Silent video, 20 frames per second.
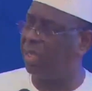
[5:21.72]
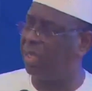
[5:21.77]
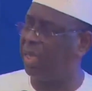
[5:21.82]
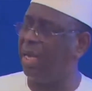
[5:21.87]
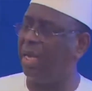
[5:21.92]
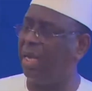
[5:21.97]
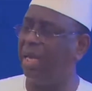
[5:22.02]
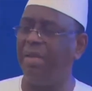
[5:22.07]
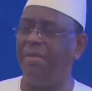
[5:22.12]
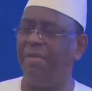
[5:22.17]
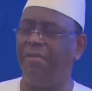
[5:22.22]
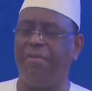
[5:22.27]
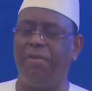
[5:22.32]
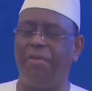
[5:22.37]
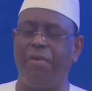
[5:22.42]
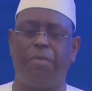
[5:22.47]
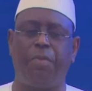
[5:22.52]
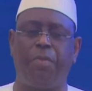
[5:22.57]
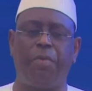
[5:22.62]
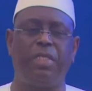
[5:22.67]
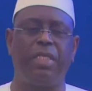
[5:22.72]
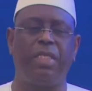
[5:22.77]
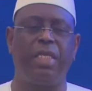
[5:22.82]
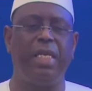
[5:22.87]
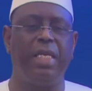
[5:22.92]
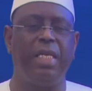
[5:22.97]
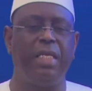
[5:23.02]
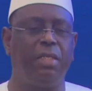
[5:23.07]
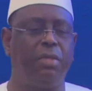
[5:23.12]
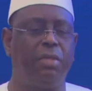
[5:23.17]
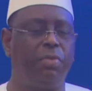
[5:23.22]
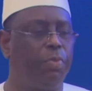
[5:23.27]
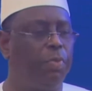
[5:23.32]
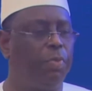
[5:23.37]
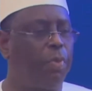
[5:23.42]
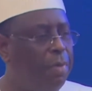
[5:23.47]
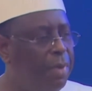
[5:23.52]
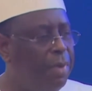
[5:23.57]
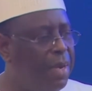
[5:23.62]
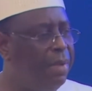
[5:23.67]
quand il faut poser les
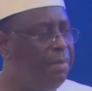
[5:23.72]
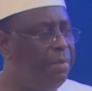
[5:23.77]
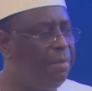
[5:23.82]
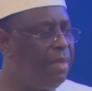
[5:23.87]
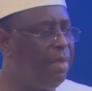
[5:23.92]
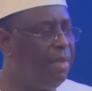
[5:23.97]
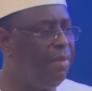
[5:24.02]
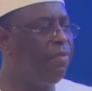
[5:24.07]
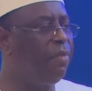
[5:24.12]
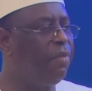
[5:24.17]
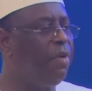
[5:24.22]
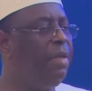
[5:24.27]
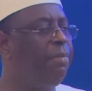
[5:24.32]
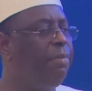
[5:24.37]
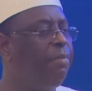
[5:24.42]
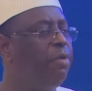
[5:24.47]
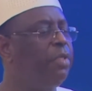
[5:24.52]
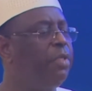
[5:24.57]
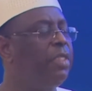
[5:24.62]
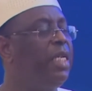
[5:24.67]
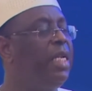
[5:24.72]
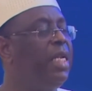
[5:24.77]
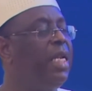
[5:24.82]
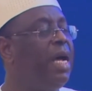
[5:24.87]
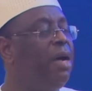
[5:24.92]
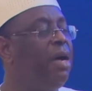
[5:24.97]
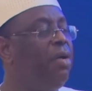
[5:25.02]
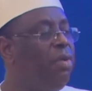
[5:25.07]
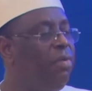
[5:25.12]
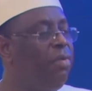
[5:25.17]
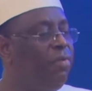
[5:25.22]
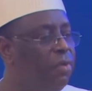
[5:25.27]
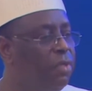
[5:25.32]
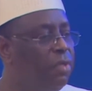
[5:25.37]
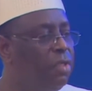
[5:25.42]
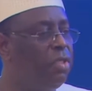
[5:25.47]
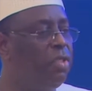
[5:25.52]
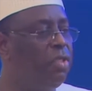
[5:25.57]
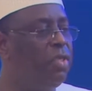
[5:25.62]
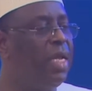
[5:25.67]
problèmes, il faut les poser là où il faut.
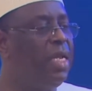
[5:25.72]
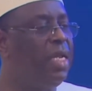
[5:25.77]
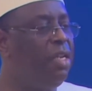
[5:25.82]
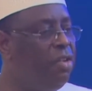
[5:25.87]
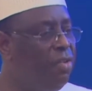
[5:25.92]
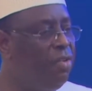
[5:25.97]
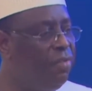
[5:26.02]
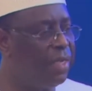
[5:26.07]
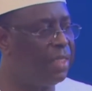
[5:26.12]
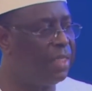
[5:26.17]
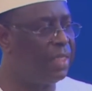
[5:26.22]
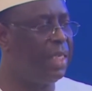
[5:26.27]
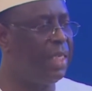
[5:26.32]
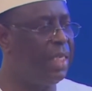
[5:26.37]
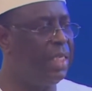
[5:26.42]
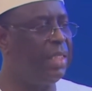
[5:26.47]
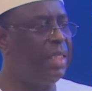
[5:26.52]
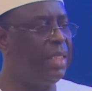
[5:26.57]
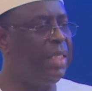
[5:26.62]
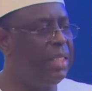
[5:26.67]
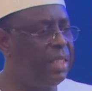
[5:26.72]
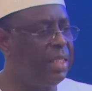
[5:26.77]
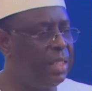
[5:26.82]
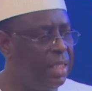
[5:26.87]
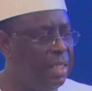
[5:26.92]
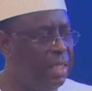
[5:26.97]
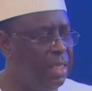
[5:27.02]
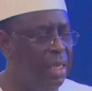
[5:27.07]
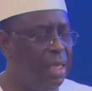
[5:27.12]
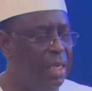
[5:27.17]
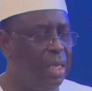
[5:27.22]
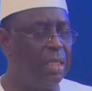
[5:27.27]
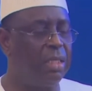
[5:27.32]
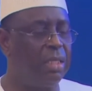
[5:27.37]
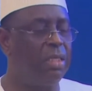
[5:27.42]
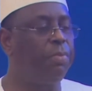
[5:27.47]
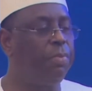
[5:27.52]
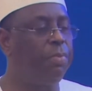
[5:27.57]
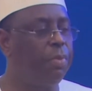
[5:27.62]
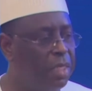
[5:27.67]
Je suis à l'université et c'est ici que
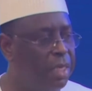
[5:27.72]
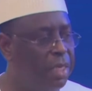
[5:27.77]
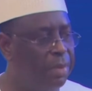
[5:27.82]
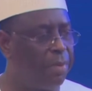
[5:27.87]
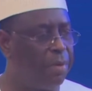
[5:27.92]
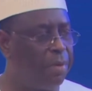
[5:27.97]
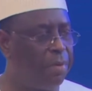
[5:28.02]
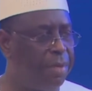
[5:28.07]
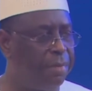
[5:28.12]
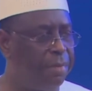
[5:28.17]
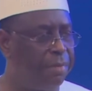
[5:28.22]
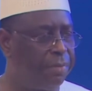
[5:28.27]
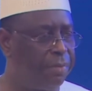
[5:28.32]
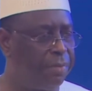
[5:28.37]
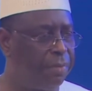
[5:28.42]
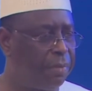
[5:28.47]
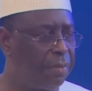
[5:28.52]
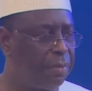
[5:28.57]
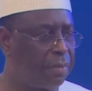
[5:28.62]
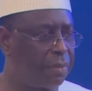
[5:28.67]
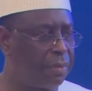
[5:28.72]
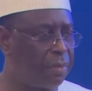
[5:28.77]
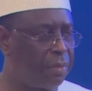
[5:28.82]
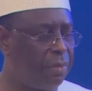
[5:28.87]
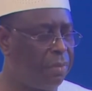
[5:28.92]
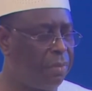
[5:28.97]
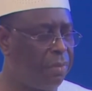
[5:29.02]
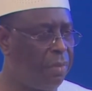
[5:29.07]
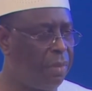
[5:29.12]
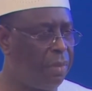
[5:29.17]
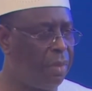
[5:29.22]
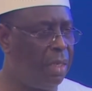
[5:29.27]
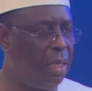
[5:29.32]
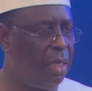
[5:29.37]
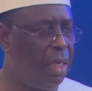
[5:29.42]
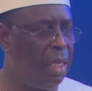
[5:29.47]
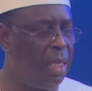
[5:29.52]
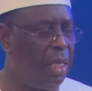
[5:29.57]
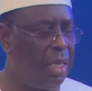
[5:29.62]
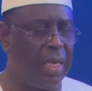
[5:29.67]
je pose les problèmes.
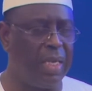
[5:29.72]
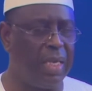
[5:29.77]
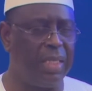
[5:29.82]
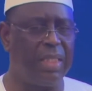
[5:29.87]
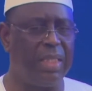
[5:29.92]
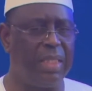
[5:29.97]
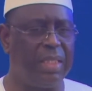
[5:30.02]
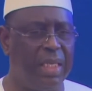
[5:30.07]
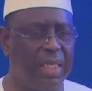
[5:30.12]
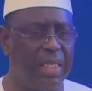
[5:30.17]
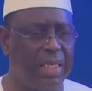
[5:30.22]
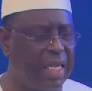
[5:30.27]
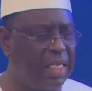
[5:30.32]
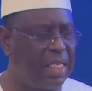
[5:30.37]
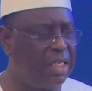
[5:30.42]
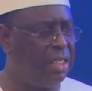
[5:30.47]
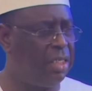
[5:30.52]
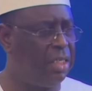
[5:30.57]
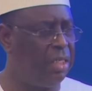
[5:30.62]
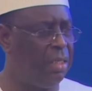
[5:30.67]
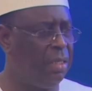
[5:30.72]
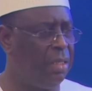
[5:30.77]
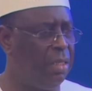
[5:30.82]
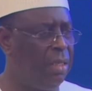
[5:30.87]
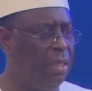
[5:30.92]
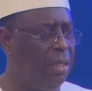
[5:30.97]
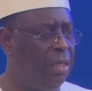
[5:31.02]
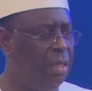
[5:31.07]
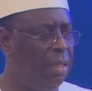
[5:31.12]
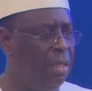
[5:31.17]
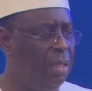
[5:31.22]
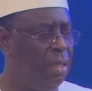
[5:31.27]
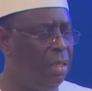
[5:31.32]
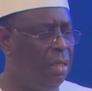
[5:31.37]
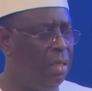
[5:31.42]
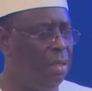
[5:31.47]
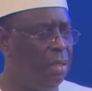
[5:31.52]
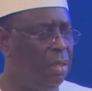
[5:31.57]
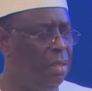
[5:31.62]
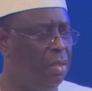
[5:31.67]
Quand il s'est agi
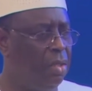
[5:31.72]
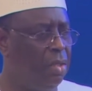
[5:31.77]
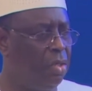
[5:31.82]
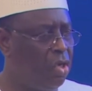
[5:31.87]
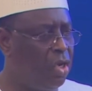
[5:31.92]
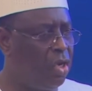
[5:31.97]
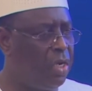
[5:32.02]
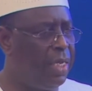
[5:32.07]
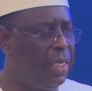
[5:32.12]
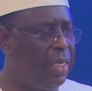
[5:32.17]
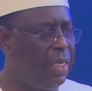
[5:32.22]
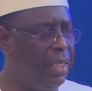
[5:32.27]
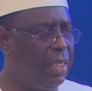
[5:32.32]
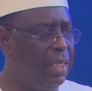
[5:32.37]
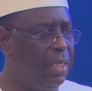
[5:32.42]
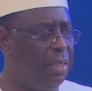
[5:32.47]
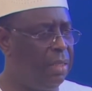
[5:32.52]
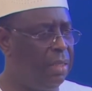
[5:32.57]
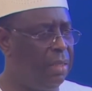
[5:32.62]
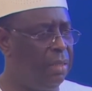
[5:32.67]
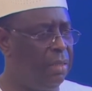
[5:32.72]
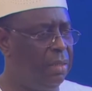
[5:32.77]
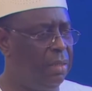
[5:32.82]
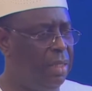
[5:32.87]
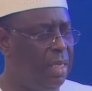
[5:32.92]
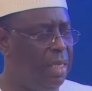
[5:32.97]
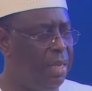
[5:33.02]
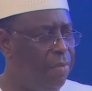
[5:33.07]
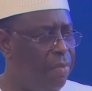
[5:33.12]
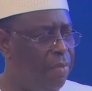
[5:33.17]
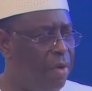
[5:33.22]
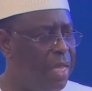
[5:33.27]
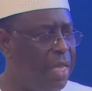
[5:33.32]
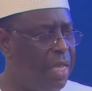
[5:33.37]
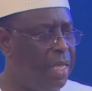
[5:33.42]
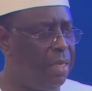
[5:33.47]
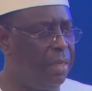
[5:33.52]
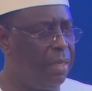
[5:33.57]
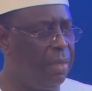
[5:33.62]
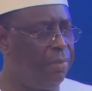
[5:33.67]
de donner des
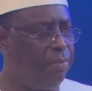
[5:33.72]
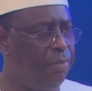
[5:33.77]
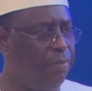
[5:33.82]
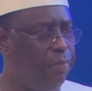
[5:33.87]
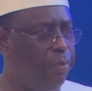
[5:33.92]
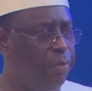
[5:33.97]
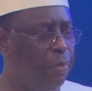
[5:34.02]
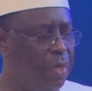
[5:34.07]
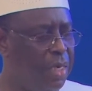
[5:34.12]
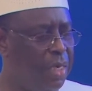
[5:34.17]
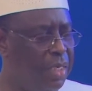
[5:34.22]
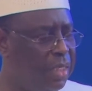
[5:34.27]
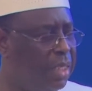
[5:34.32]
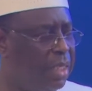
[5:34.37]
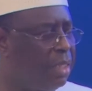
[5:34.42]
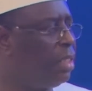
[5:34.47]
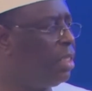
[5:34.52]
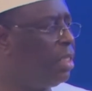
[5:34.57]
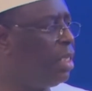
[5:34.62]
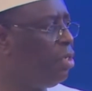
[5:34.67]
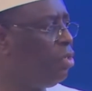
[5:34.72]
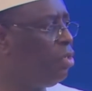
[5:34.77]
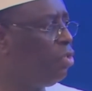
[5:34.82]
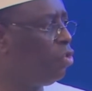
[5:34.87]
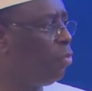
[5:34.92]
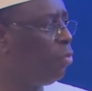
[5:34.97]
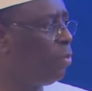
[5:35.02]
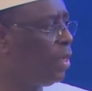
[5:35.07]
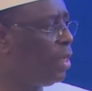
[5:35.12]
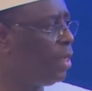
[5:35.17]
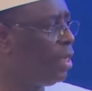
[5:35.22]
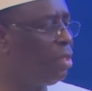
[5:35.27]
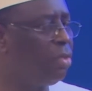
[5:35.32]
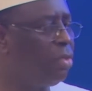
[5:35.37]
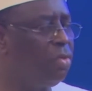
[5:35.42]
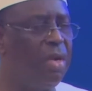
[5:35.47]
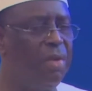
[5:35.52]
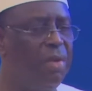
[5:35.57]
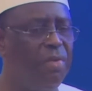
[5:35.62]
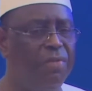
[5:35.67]
moyens pour les enseignants du supérieur,
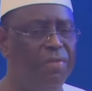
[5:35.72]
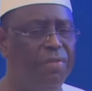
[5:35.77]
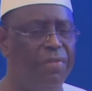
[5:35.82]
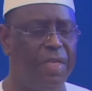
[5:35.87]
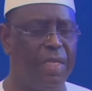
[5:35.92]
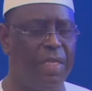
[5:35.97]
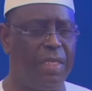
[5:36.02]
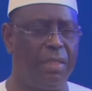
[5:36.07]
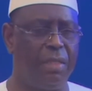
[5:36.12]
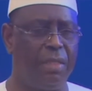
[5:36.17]
nous l'avons fait,